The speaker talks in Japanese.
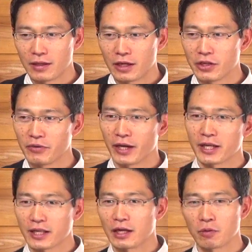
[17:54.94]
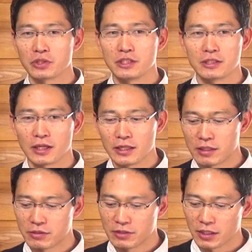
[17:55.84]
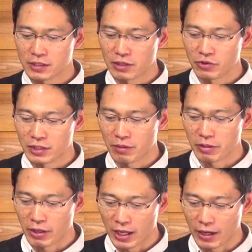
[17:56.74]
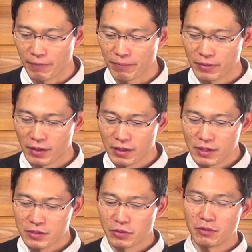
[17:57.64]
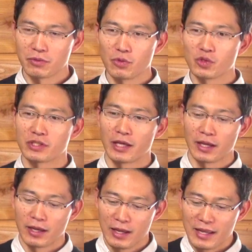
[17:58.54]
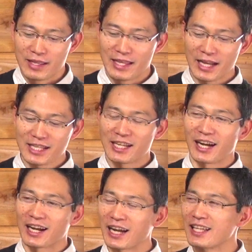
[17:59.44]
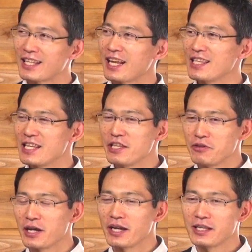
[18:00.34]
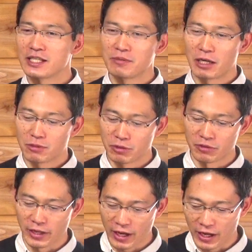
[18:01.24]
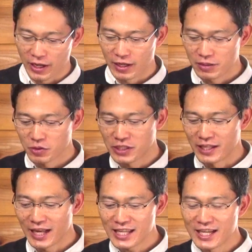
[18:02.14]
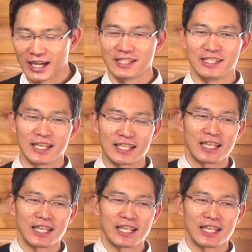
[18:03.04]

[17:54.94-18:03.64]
あるいはあなたが個人的に通過している痛みはそれを通して何が簡単に揺らいでしまうものでそして何が絶